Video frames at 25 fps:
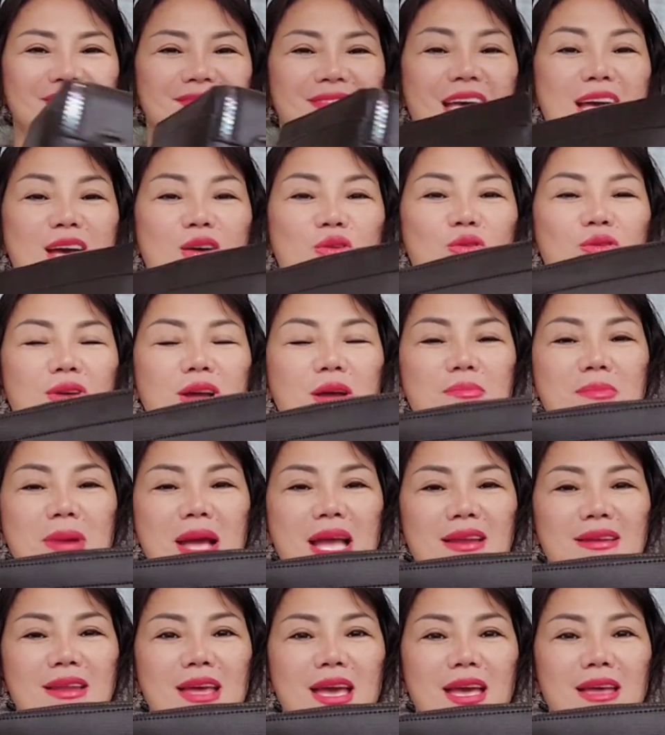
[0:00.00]
tha hồ các
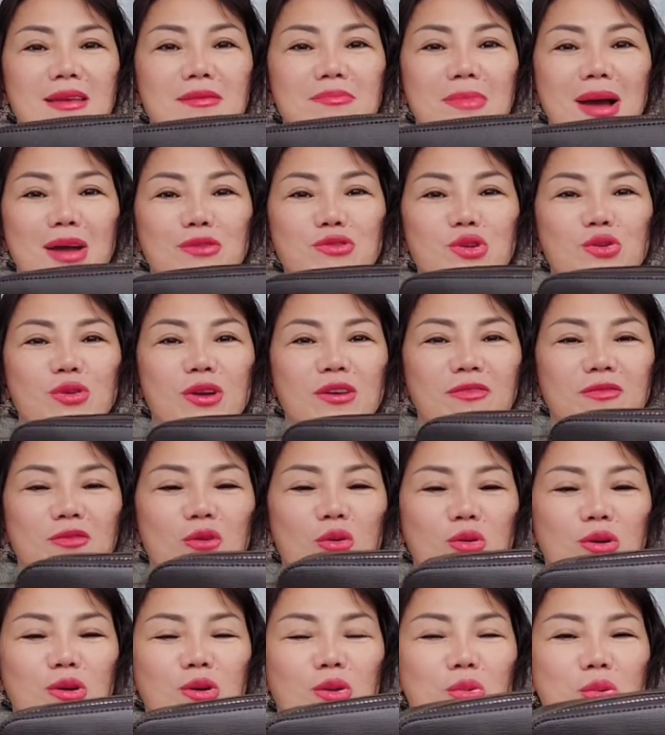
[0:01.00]
bạn để bao nhiêu cái phone
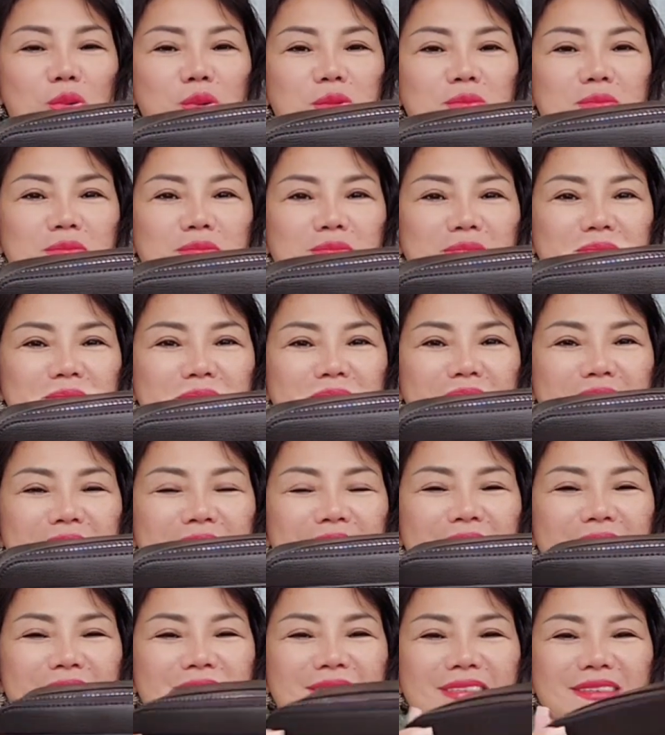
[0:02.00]
luôn
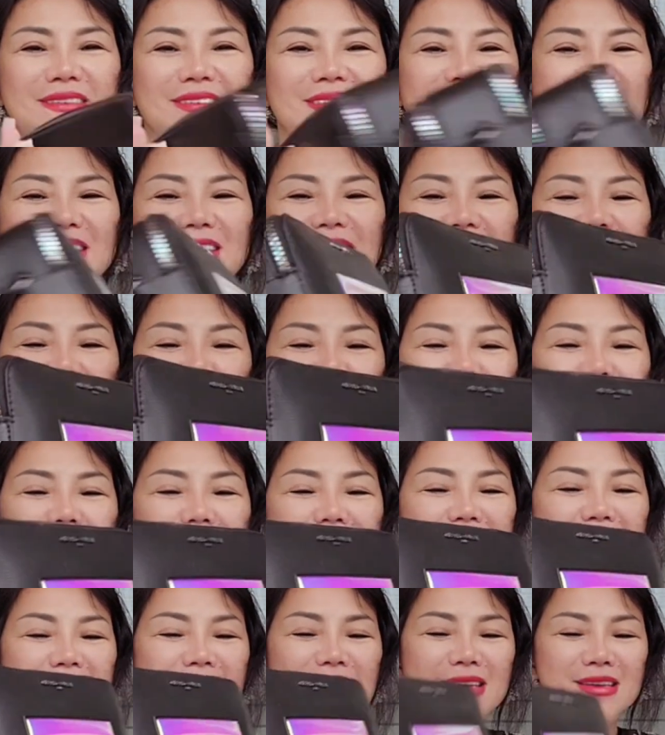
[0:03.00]
đẹp
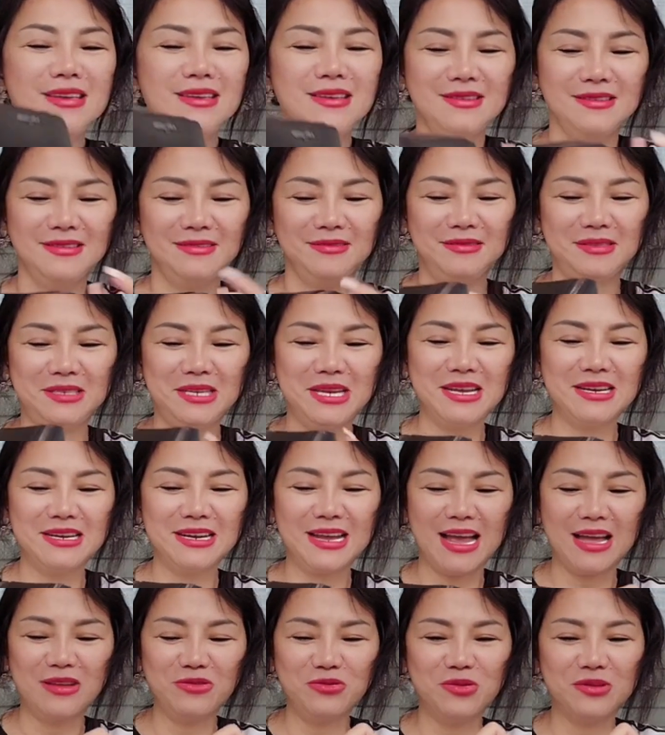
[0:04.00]
mê ly trên
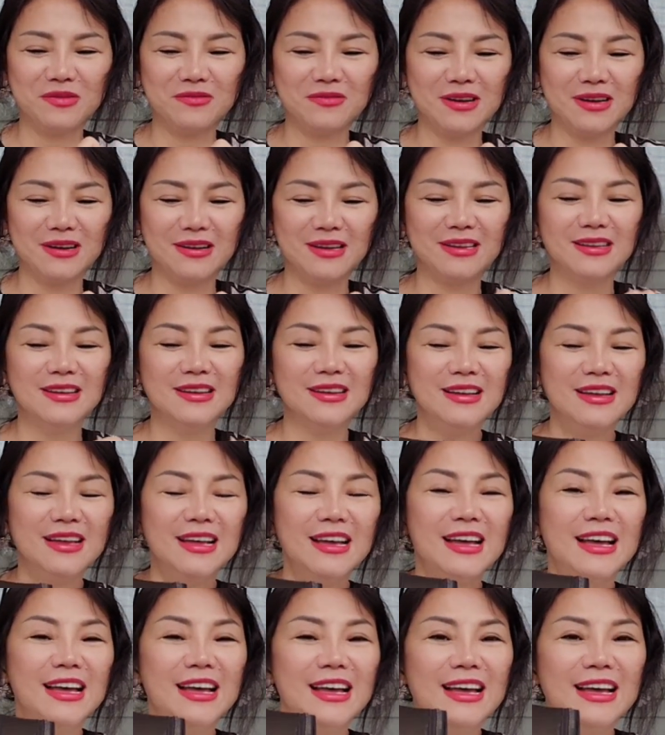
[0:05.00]
cả tuyệt vời
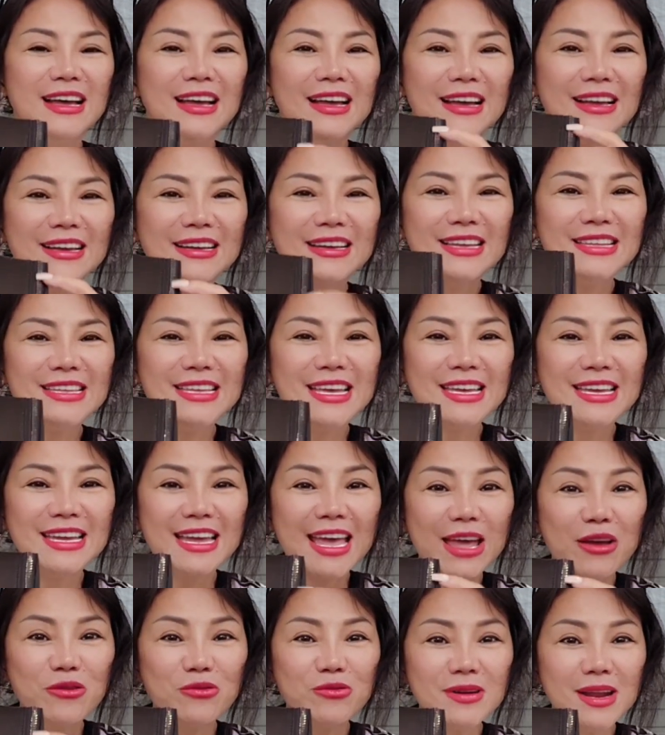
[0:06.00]
cái dây
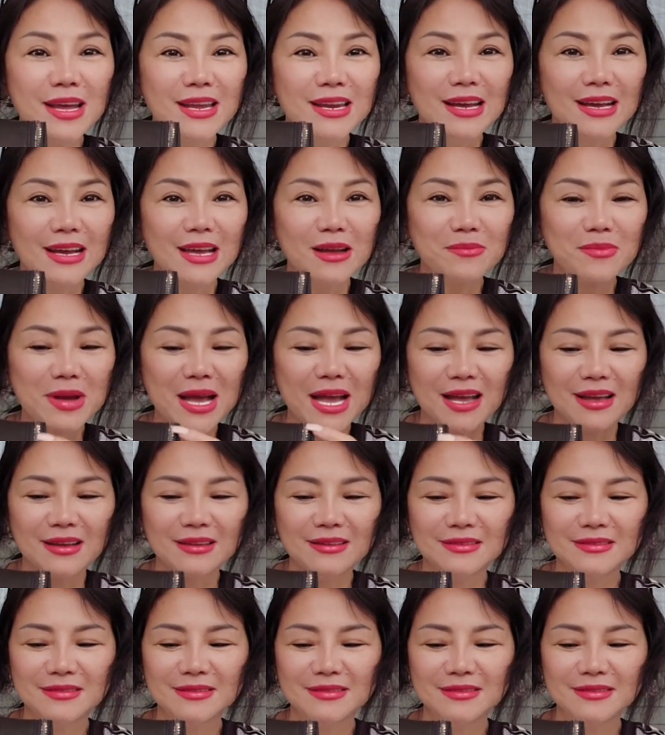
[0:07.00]
kéo này nè các bạn